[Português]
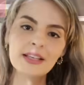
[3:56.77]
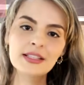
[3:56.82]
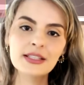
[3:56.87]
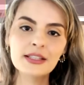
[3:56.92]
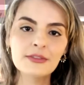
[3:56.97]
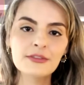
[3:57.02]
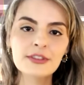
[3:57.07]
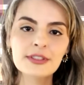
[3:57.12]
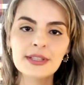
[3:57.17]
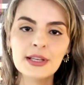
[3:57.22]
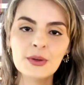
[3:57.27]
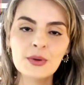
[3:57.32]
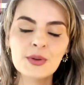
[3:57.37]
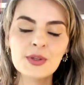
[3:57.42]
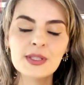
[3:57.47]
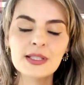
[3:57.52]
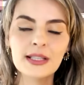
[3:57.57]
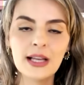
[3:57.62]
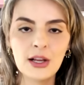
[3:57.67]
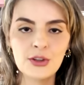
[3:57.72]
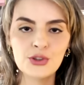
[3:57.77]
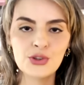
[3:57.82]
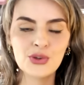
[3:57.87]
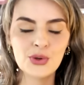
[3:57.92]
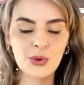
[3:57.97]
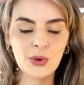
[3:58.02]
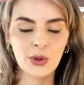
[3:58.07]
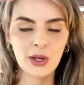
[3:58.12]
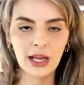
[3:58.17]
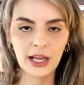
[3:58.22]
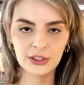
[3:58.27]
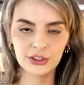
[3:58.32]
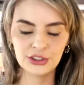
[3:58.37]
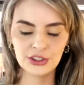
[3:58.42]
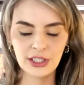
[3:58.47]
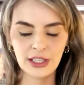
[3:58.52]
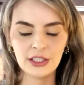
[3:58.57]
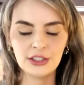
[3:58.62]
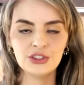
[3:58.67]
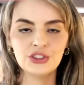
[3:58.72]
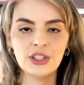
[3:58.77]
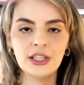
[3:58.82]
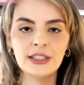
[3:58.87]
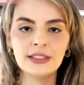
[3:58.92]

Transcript: Se você gostar de chocolate quente